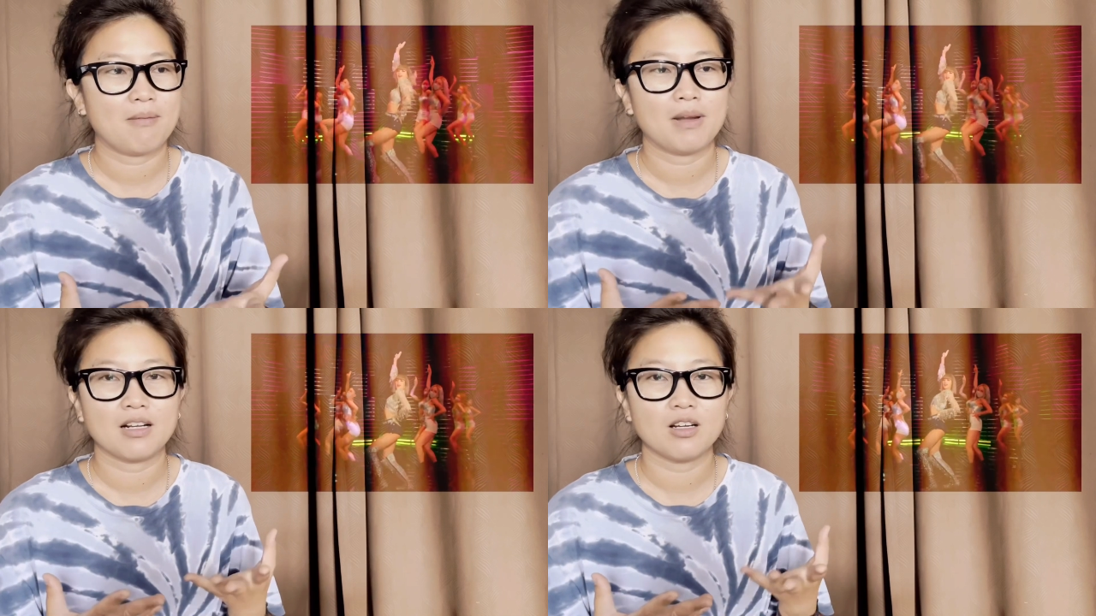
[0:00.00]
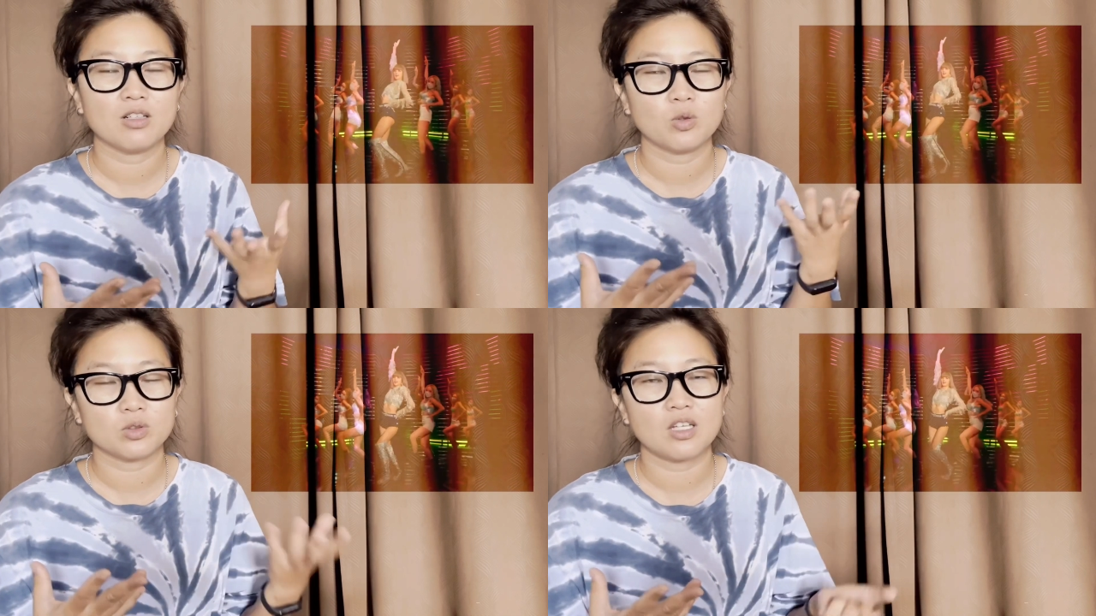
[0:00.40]
มันก็
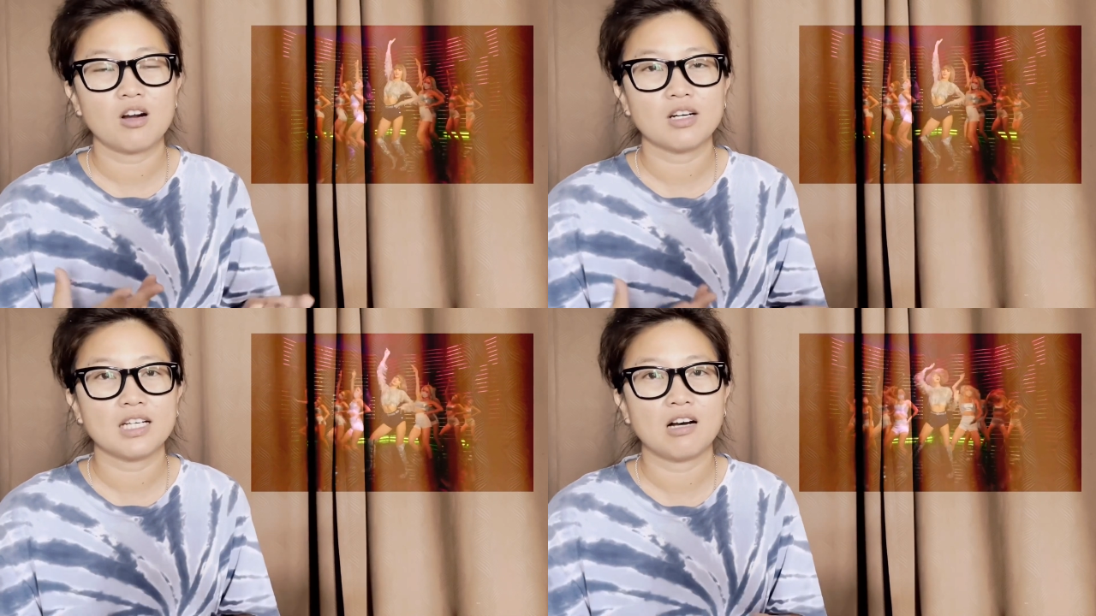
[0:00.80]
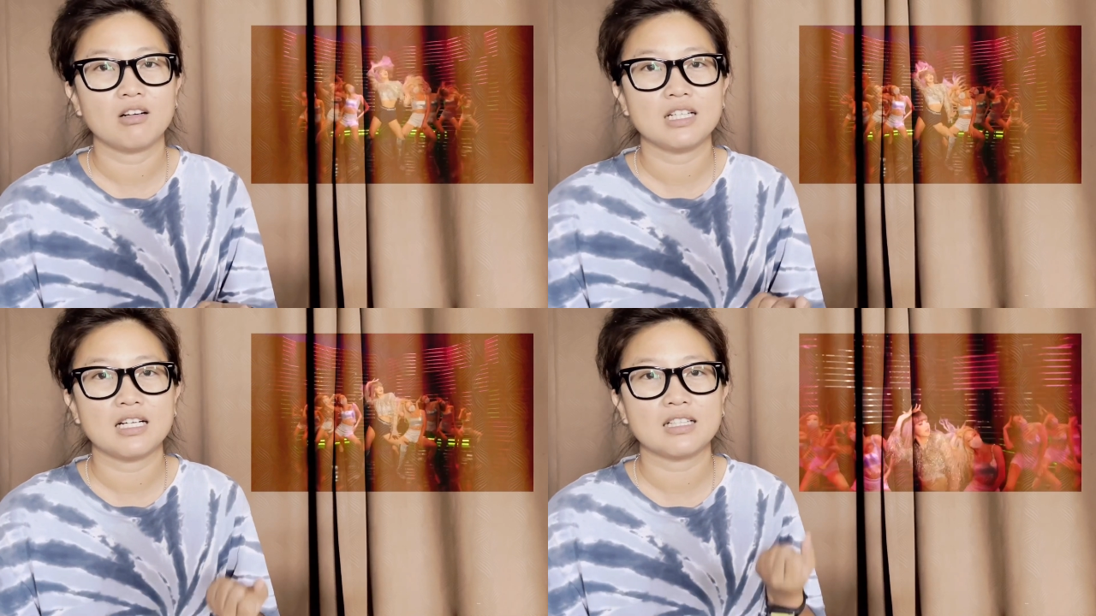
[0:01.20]
ถูกต้องที่เขา
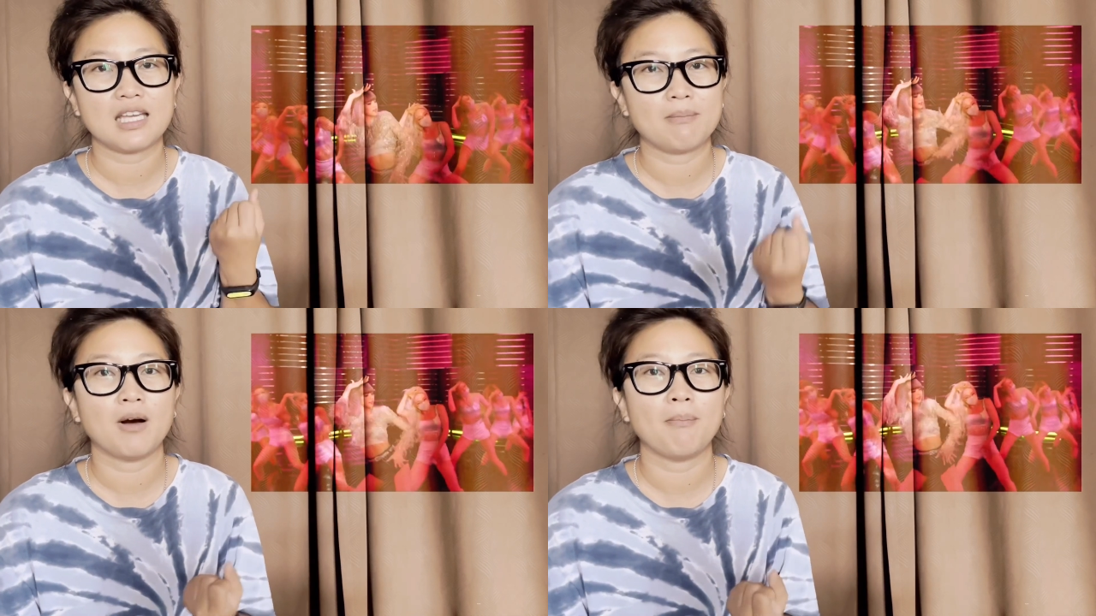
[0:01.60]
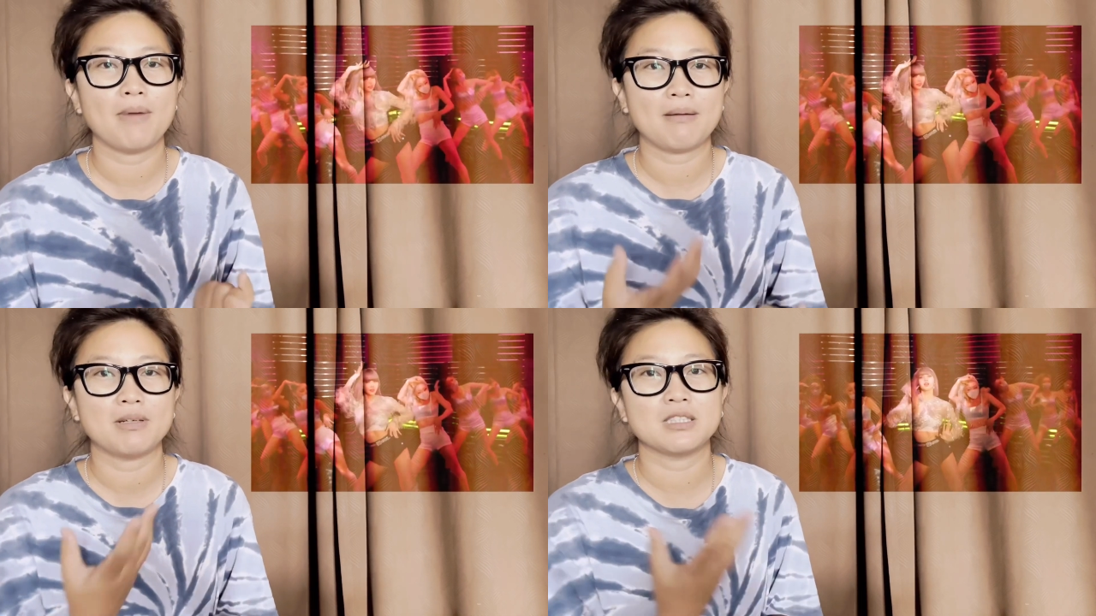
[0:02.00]
เลือก K-pop
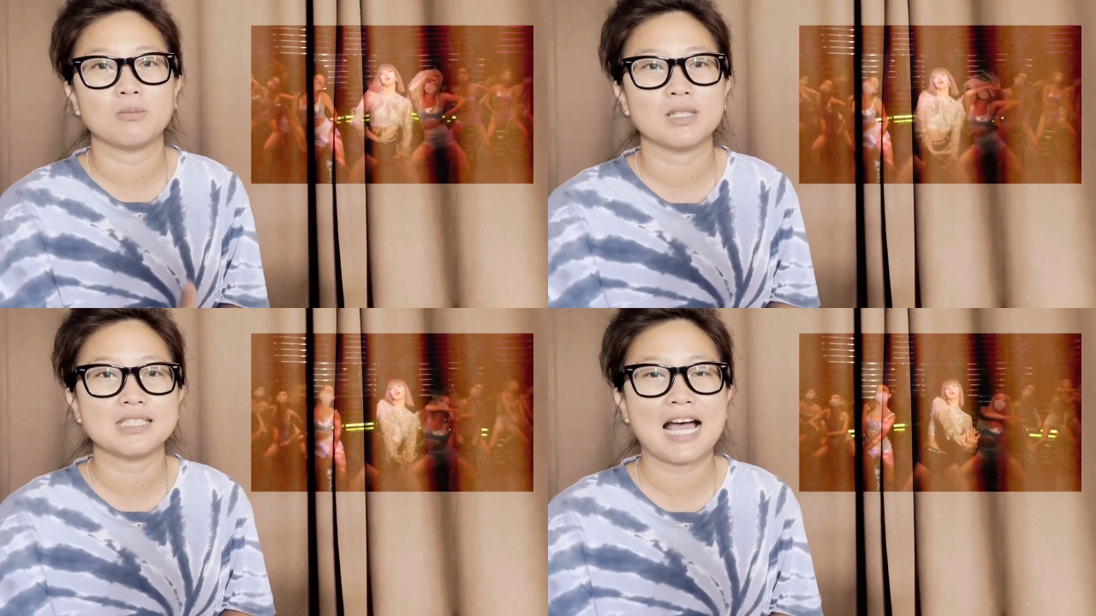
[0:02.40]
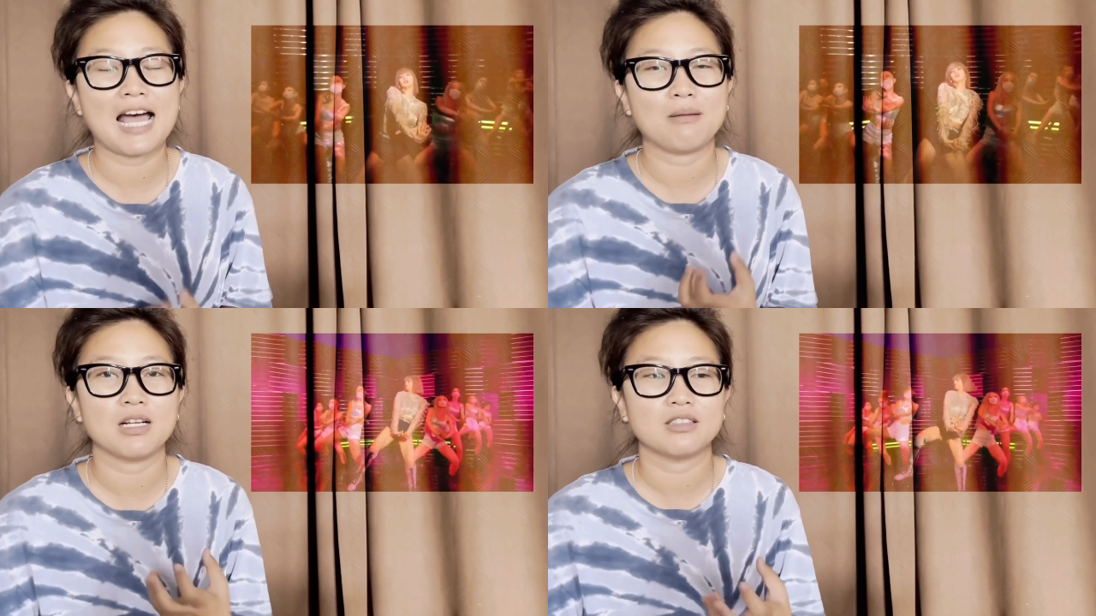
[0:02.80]
มาผสมผสา
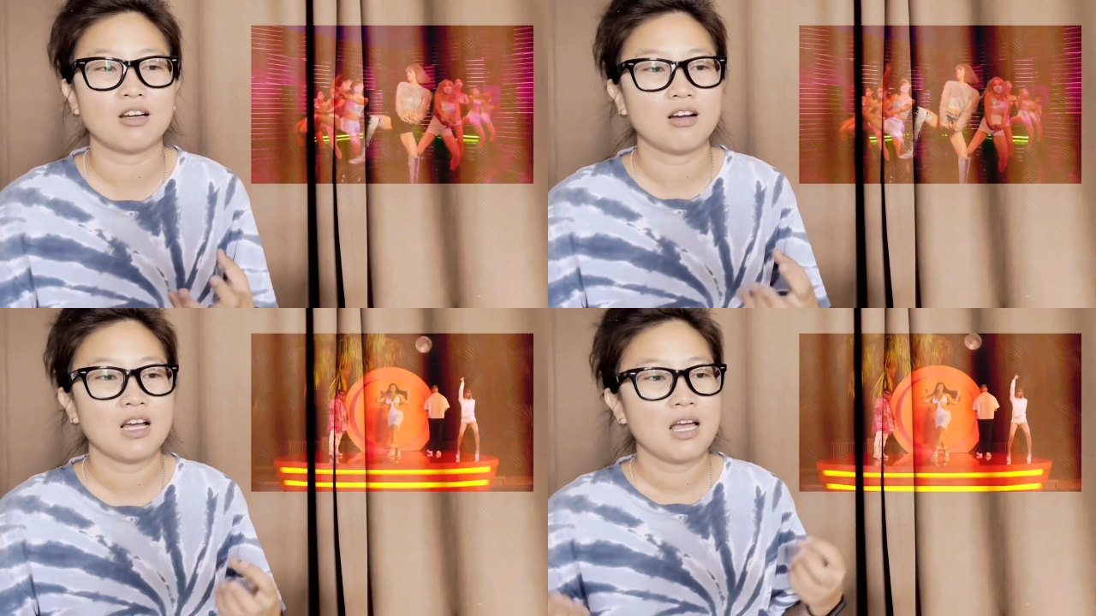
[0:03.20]
นมันก็ต้อง